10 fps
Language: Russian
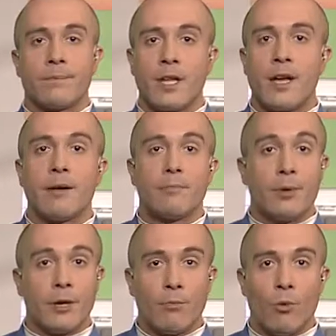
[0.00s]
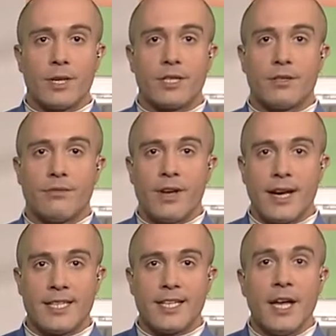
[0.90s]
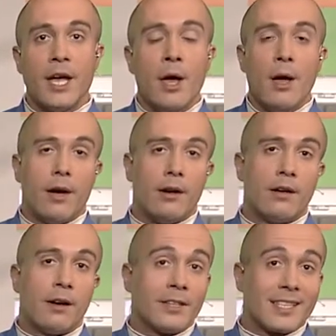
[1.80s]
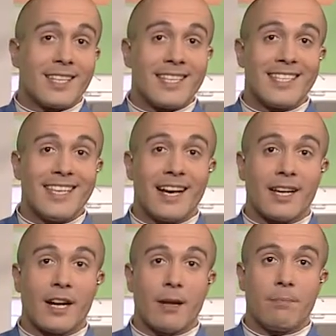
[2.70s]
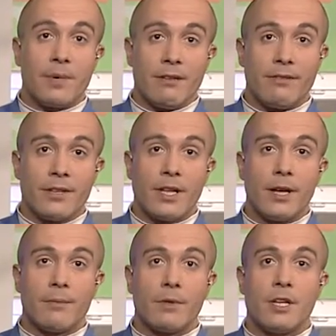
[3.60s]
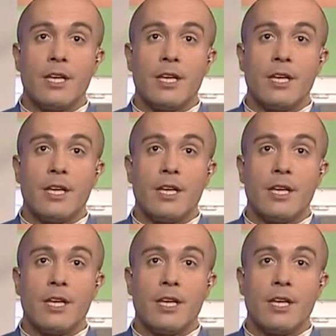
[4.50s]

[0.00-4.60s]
на прямой связи а, Анастасия Крапивина.